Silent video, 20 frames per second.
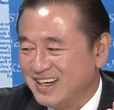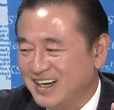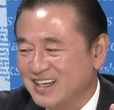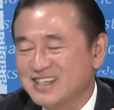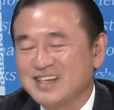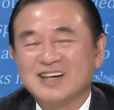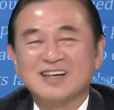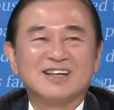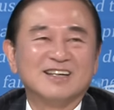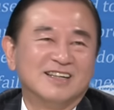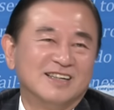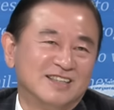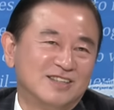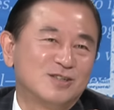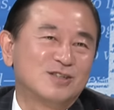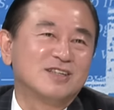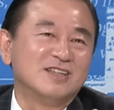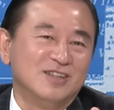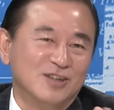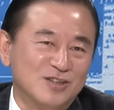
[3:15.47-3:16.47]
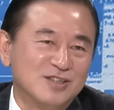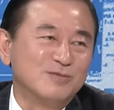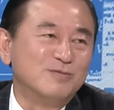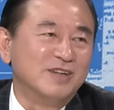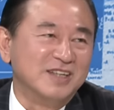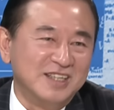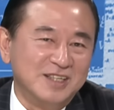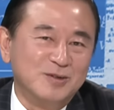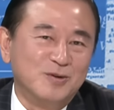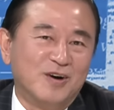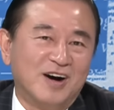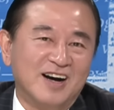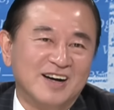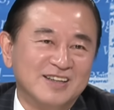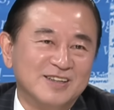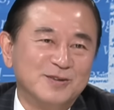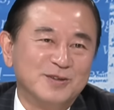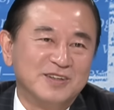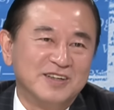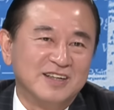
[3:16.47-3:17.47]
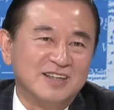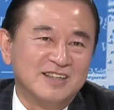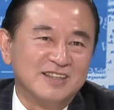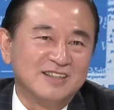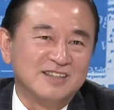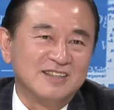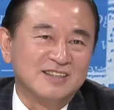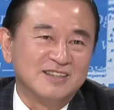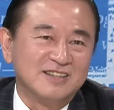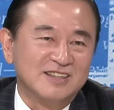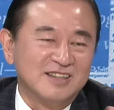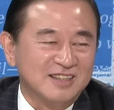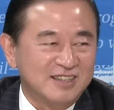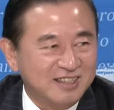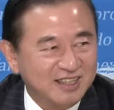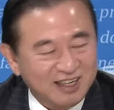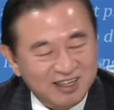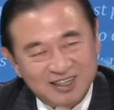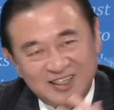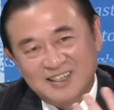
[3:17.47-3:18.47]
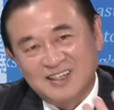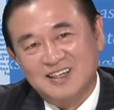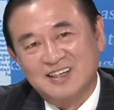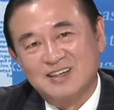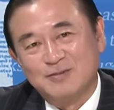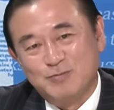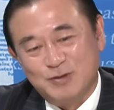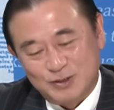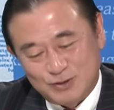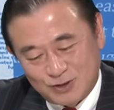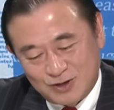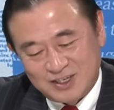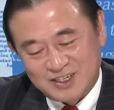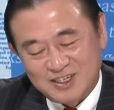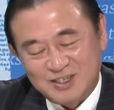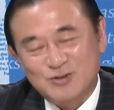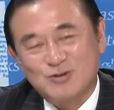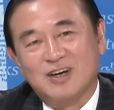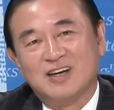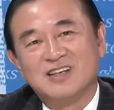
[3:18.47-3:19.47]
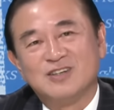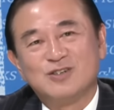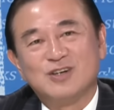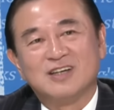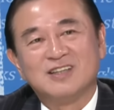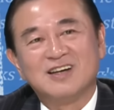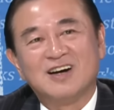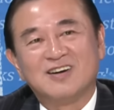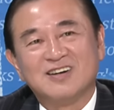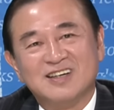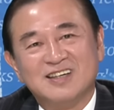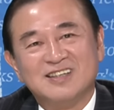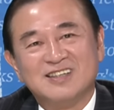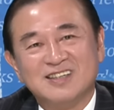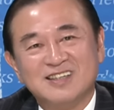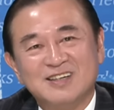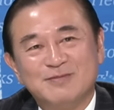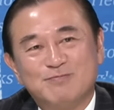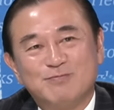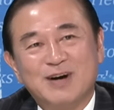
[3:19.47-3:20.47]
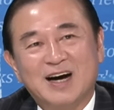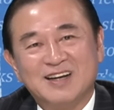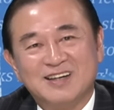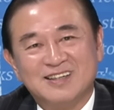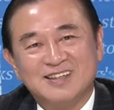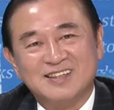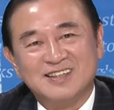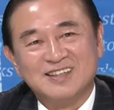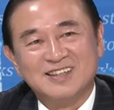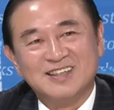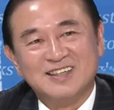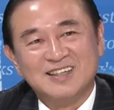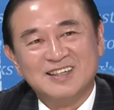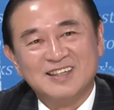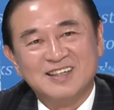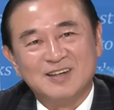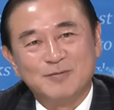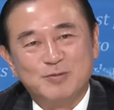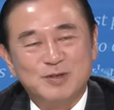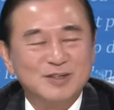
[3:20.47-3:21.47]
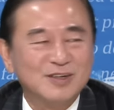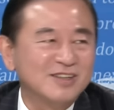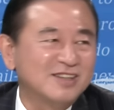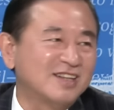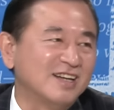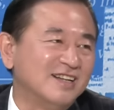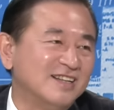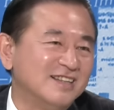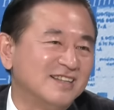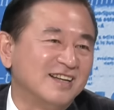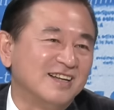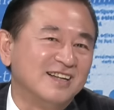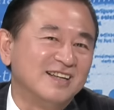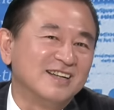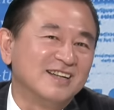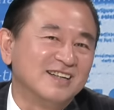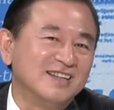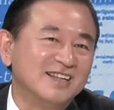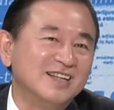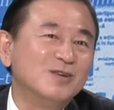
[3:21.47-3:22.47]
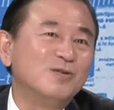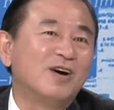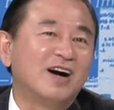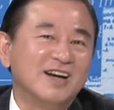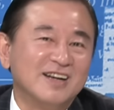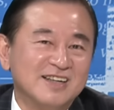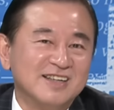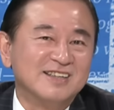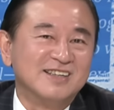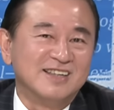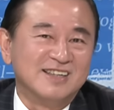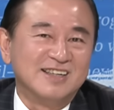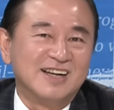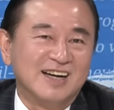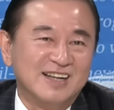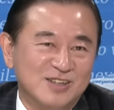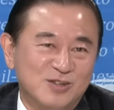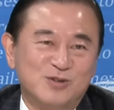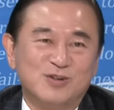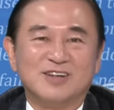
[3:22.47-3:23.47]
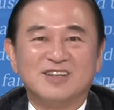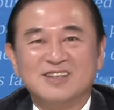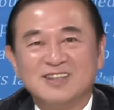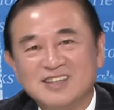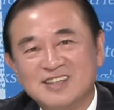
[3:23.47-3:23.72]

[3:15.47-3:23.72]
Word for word: 家这样可能有什么意外，对不对？呃，顶一个，比如说已经选选到了已经一半了，那比如说顶顶一个另外一个人来选。